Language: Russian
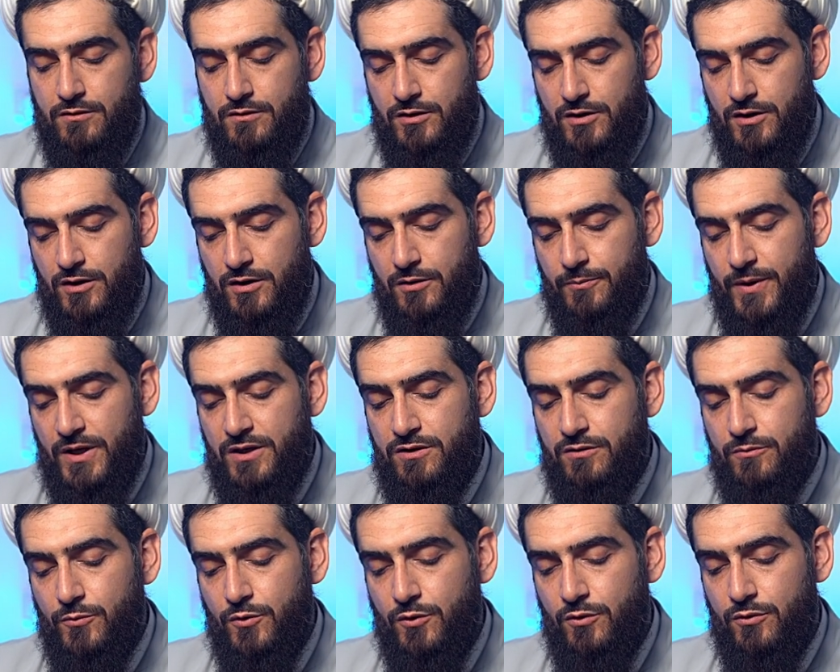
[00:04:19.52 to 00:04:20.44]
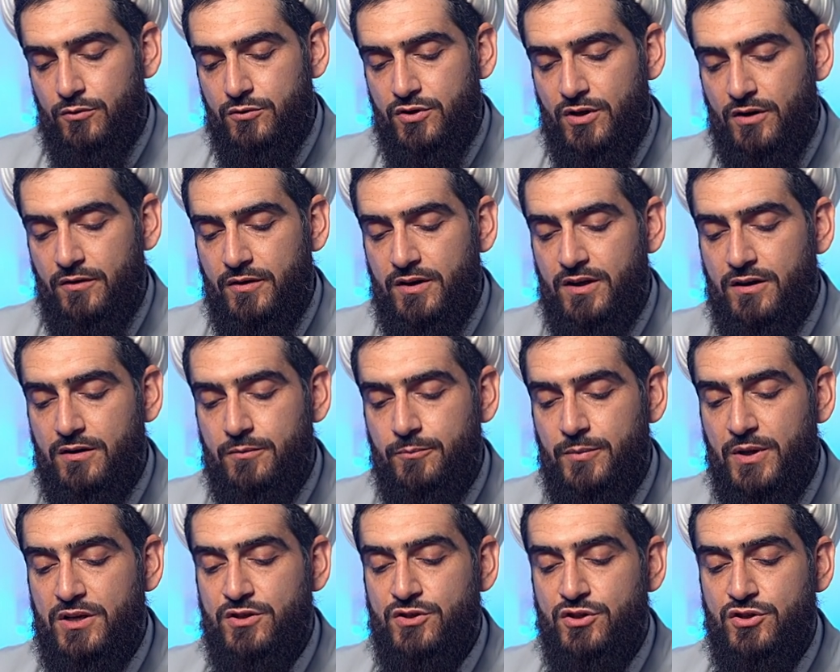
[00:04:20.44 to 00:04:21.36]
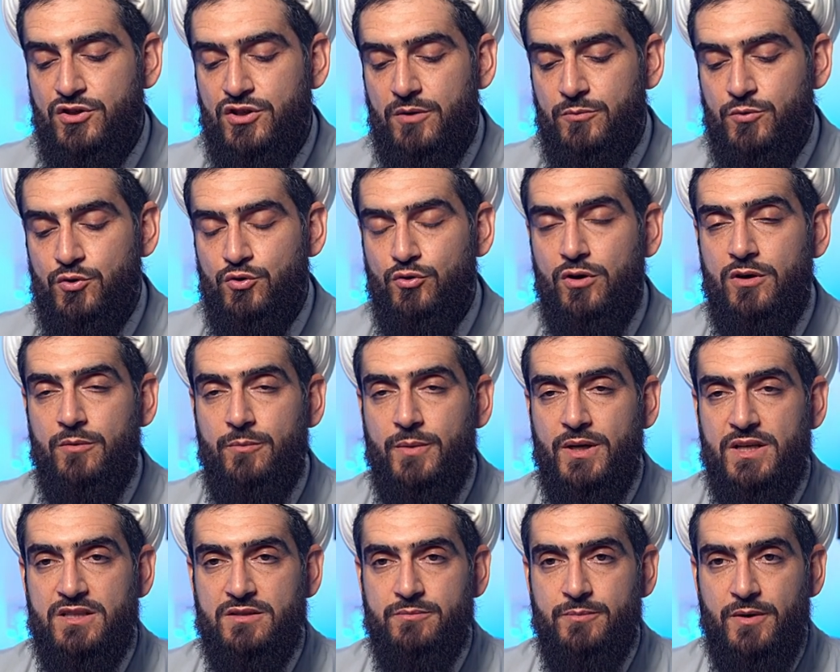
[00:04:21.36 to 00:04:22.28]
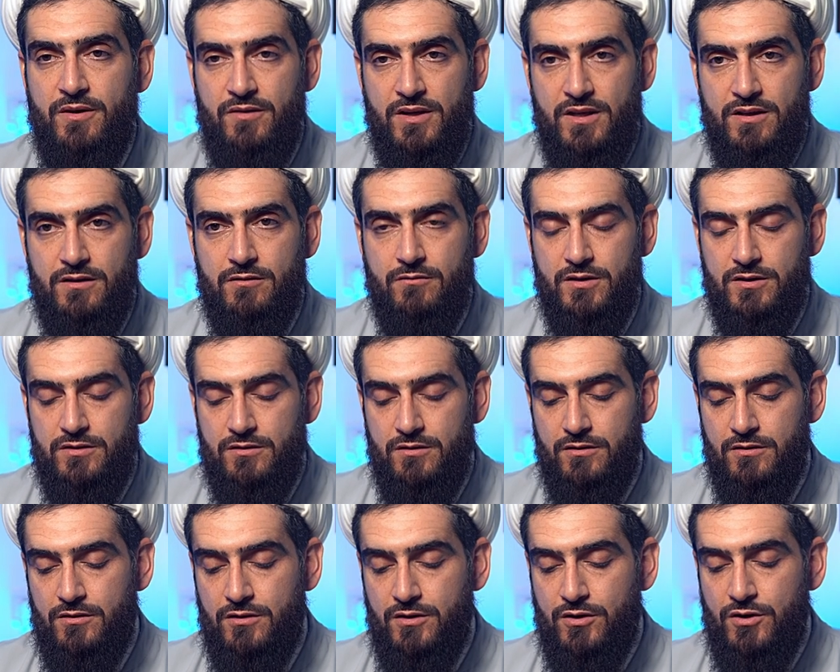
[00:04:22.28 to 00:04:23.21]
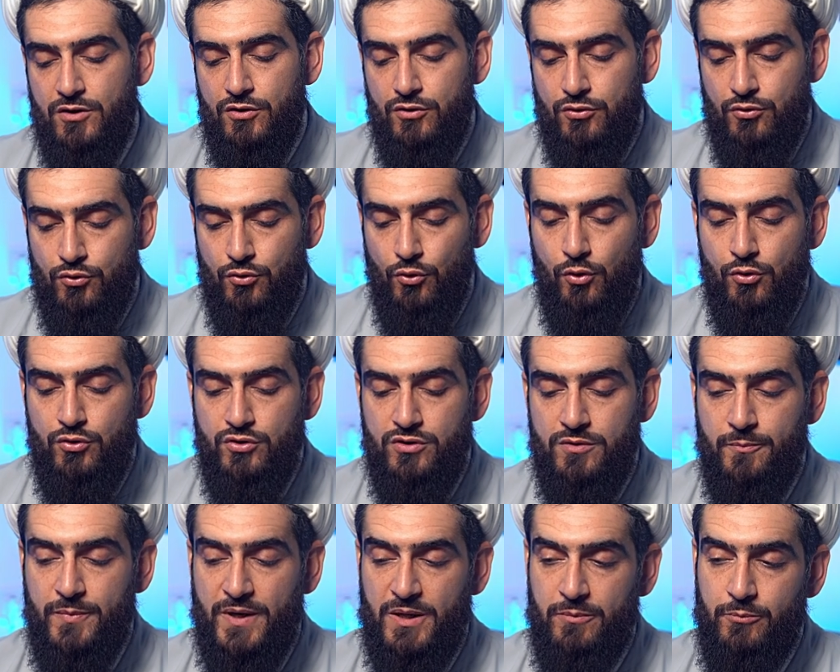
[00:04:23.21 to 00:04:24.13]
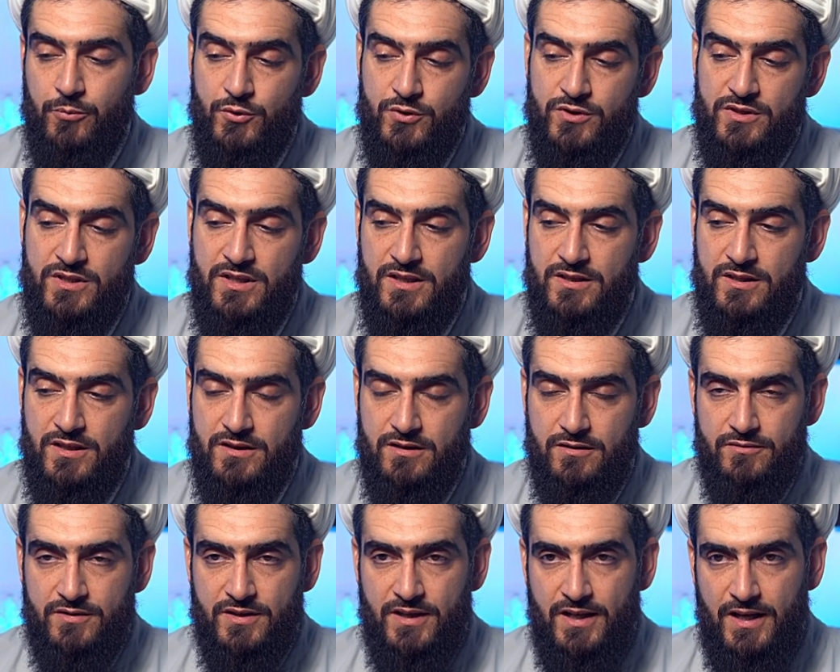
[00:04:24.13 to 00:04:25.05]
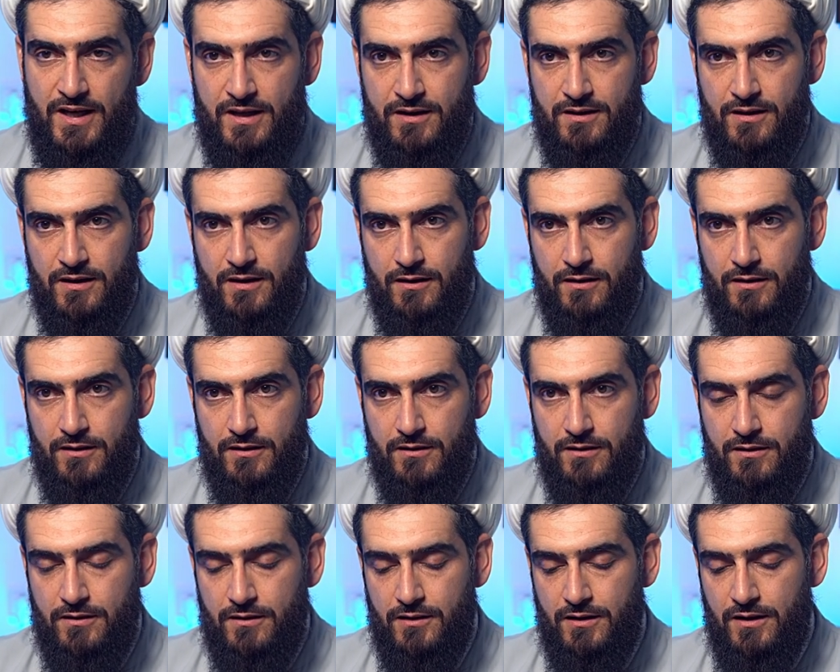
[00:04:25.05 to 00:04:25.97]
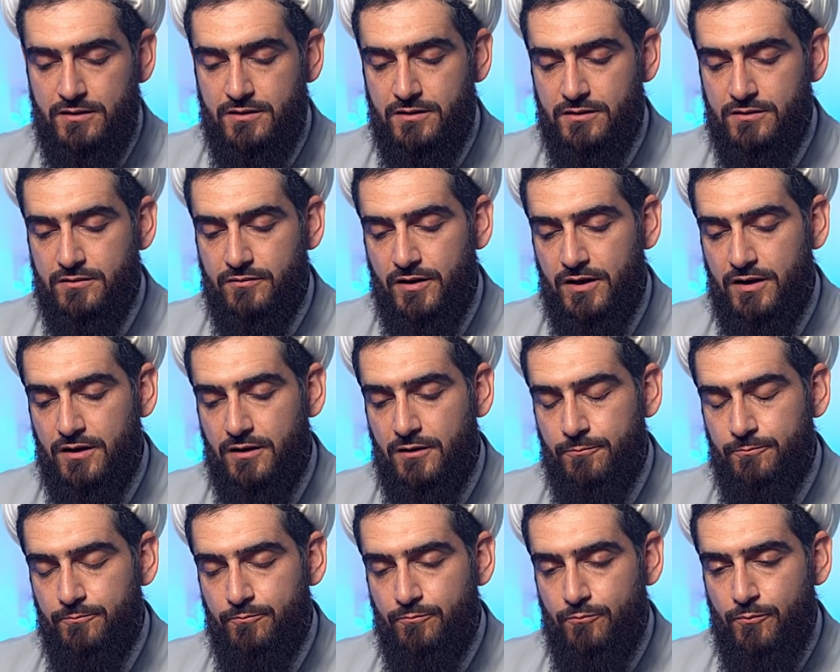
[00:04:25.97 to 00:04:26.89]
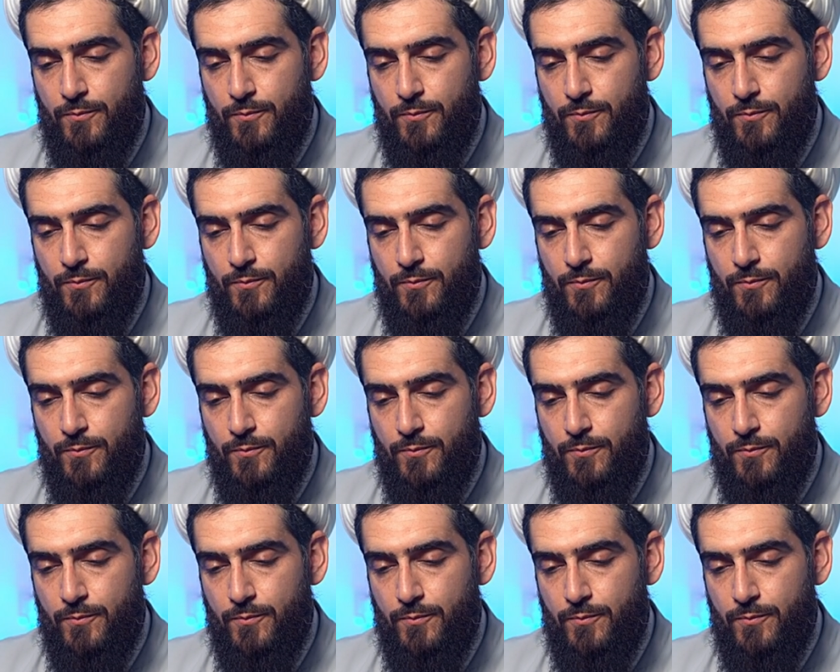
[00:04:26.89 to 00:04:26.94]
И поэтому человек, прежде чем что-либо исповедовать, должен пропустить эти взгляды, эти свои